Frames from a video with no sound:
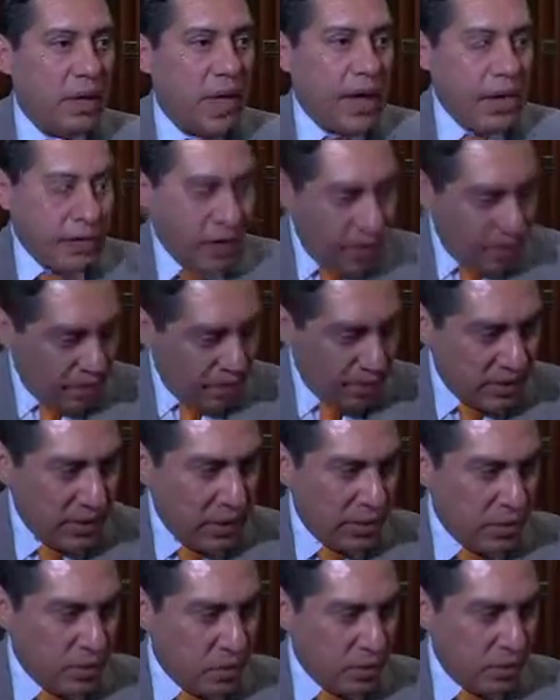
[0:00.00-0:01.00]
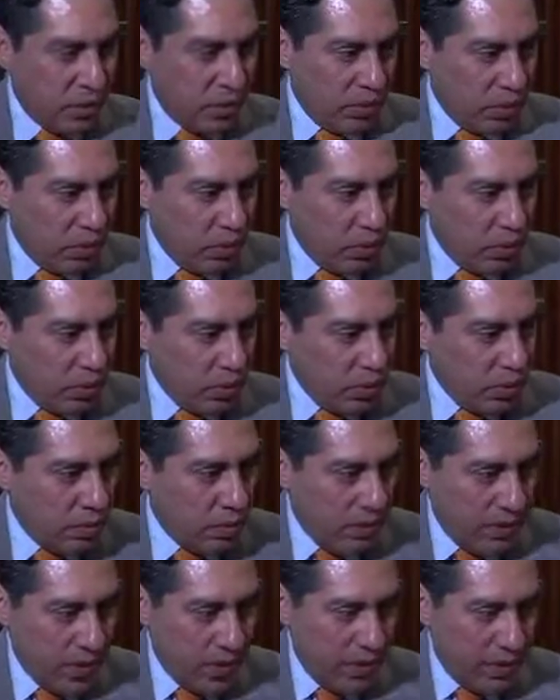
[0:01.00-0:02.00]
hay que revisar estos
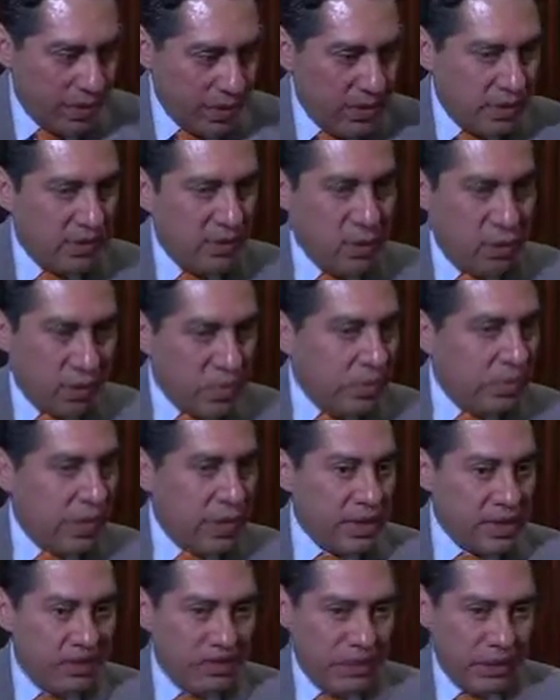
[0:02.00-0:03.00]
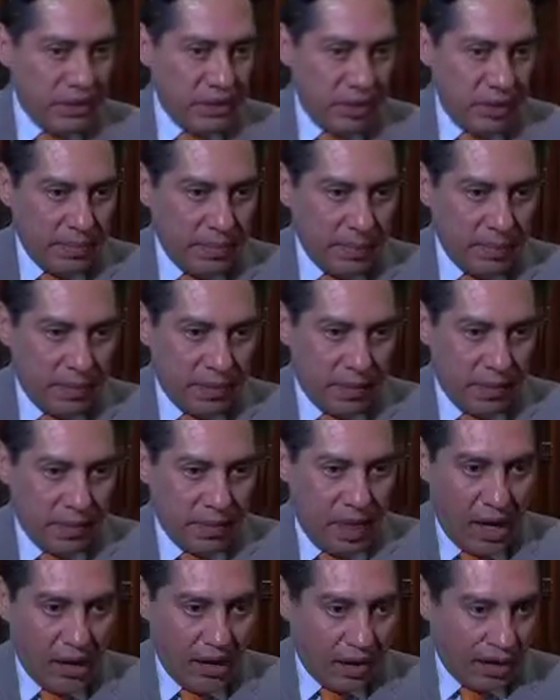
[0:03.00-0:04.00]
protocolos para ver si cumplen
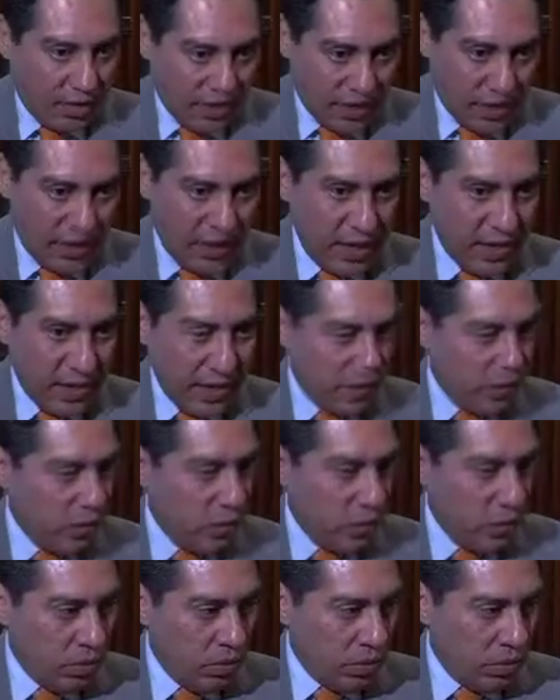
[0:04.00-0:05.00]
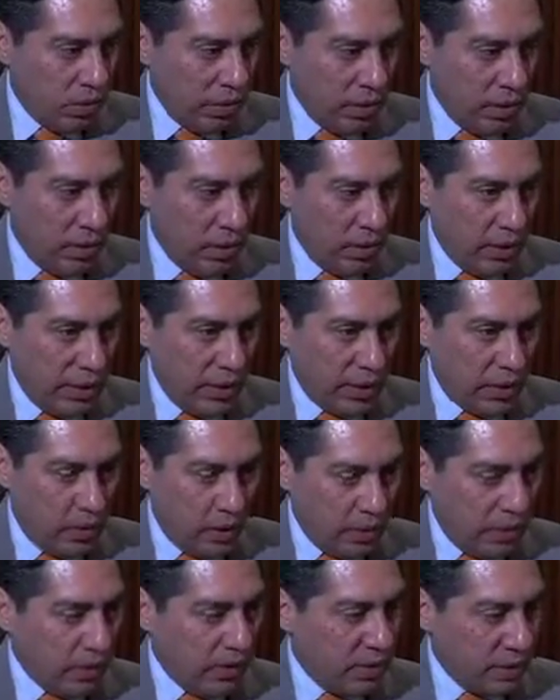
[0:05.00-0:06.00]
efectivamente a cabalidad con las
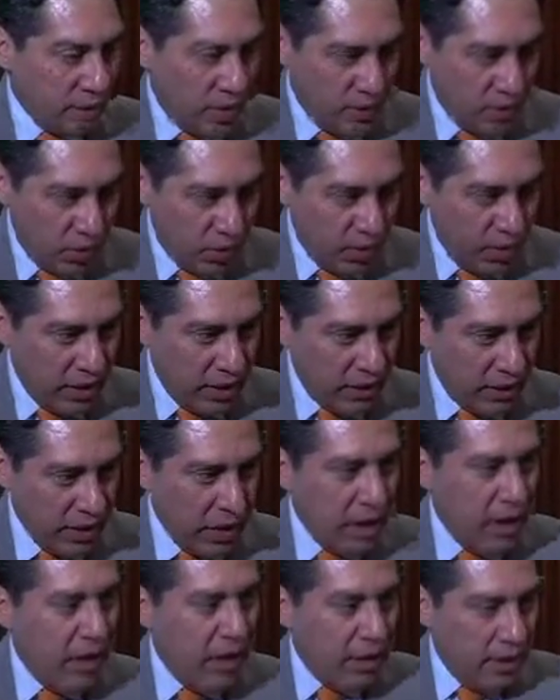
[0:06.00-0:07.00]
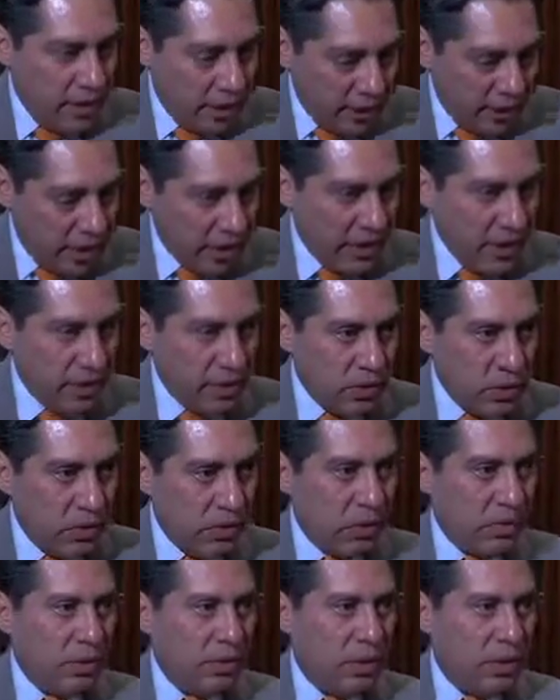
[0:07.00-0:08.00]
normas internacionales. En el
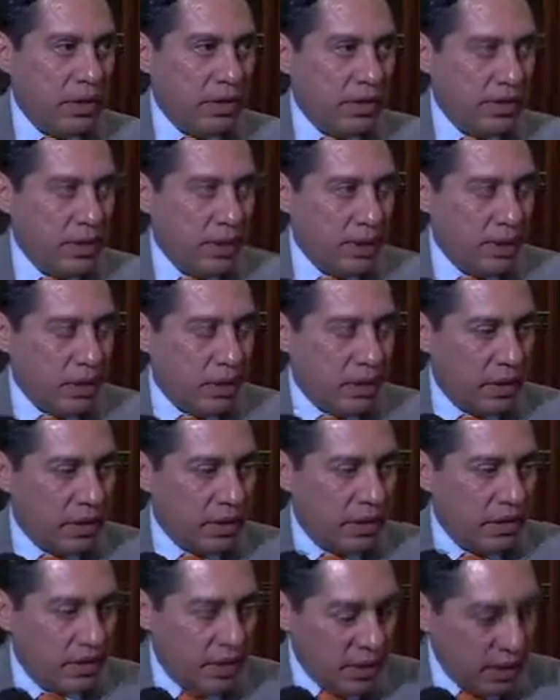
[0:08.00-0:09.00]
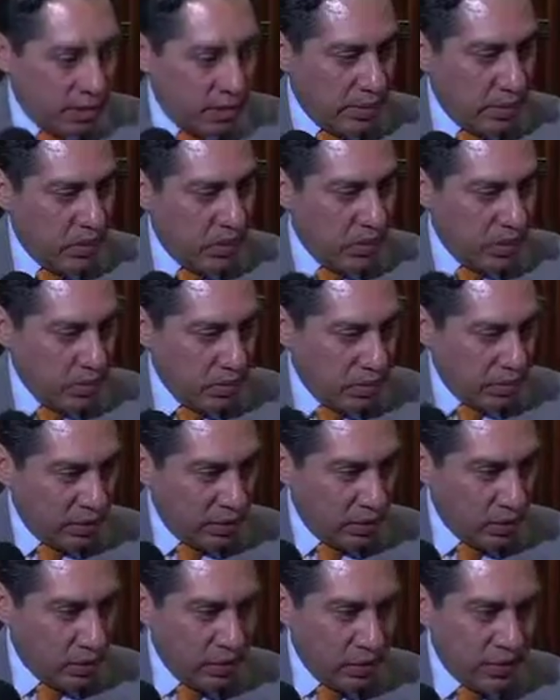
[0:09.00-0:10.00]
caso del, que tiene que ver con las
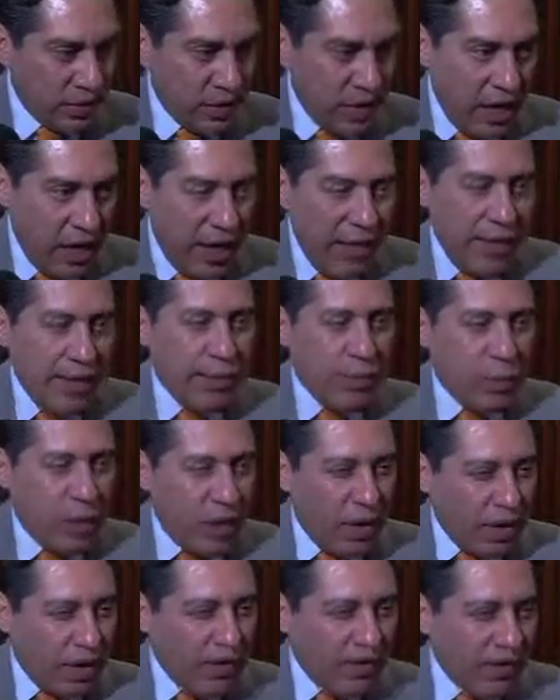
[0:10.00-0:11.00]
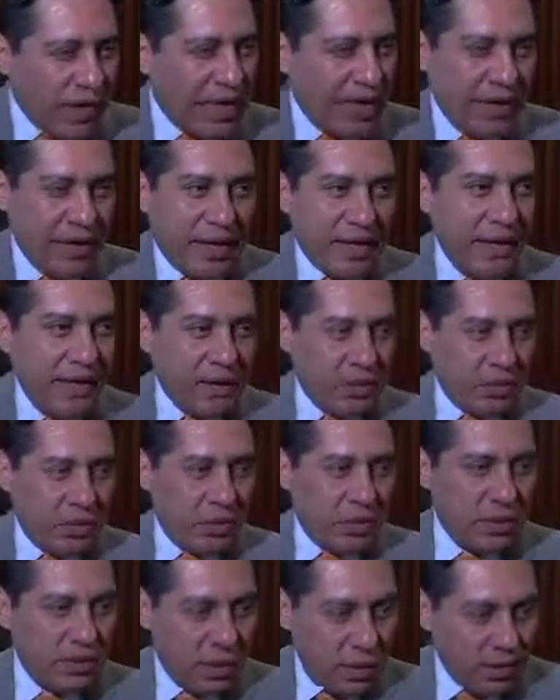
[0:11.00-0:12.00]
multitudes, todavía falta, en
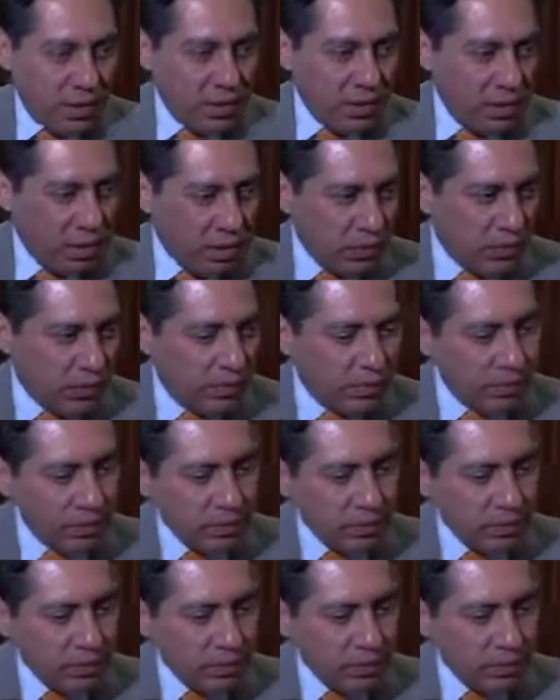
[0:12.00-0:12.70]
nuestra opinión,